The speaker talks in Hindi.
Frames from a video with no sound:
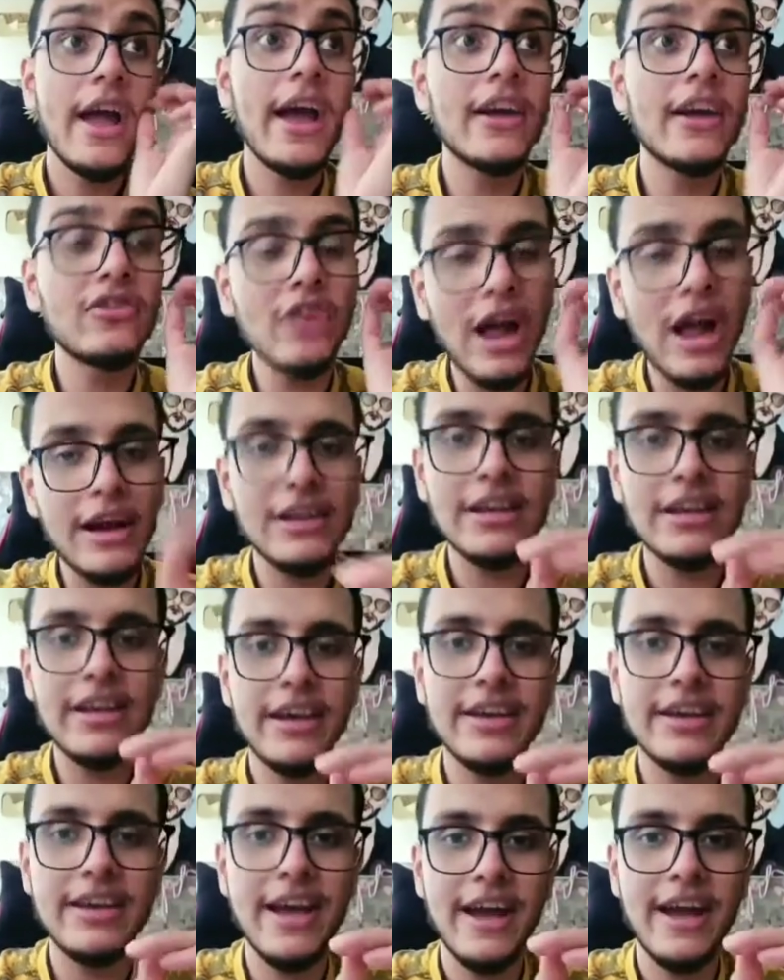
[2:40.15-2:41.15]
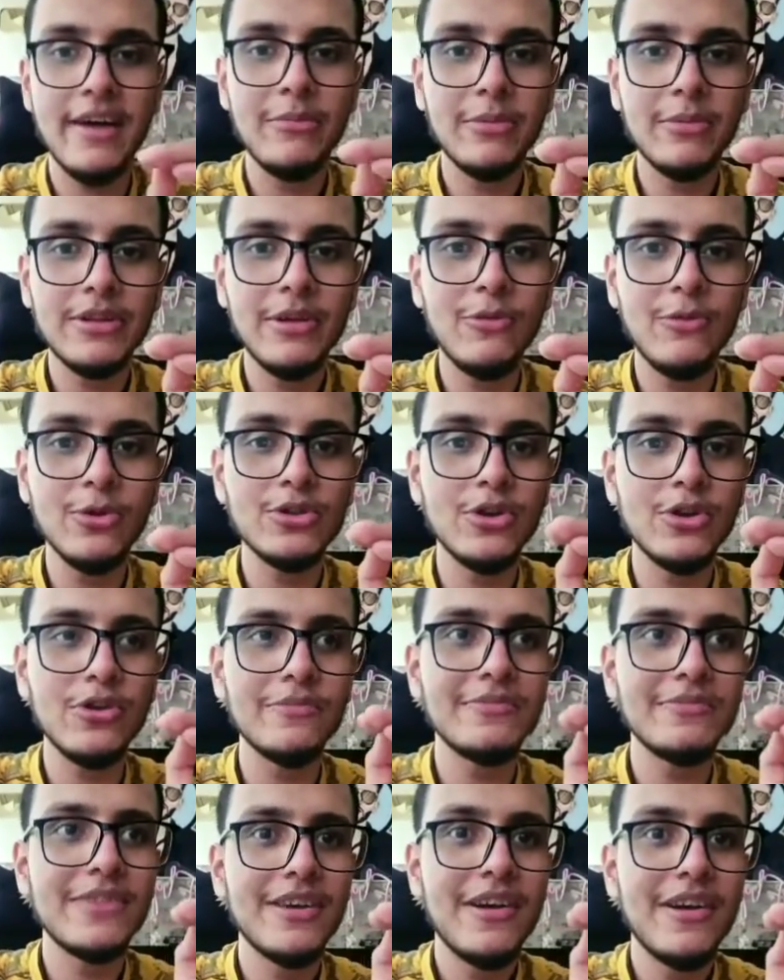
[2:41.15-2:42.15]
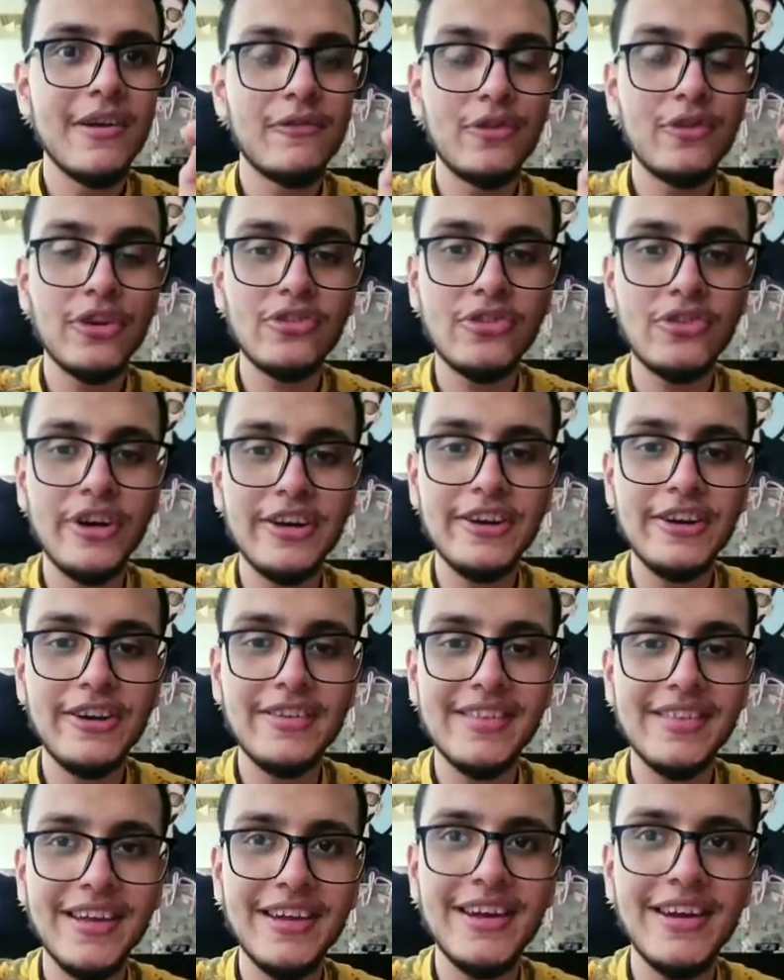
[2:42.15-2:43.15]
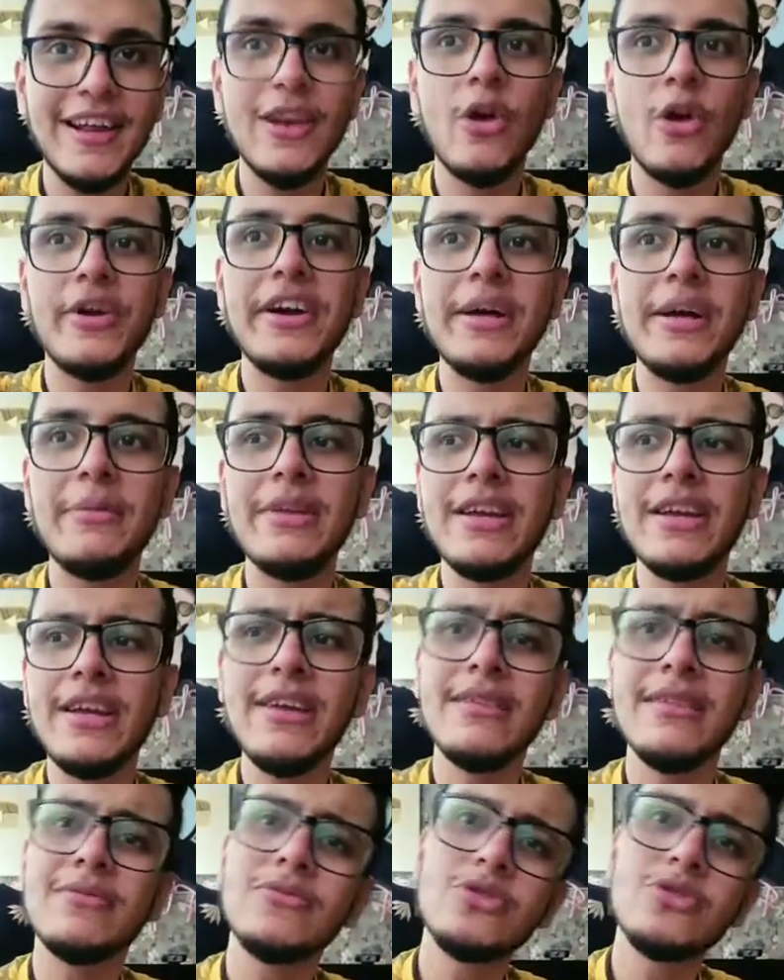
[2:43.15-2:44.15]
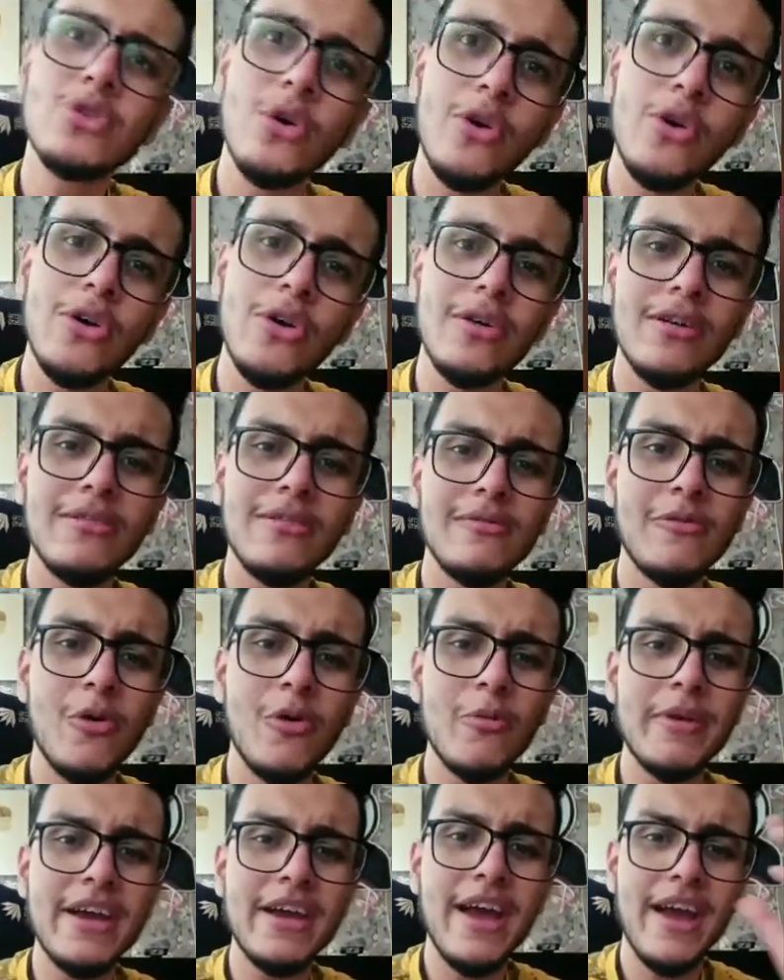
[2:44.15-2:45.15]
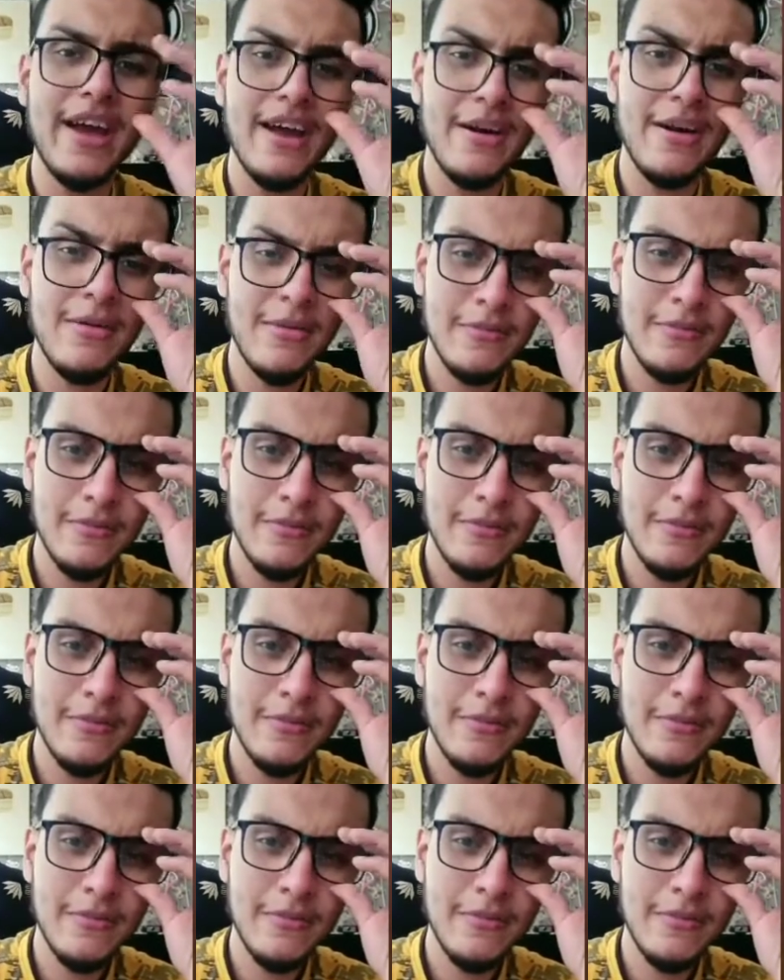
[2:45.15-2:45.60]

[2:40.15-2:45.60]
एग्जैक्टली exactly यही है मतलब वो जो फ्रस्ट्रेटेड सिंगल लॉन्डे भी नहीं जो वो भी हैं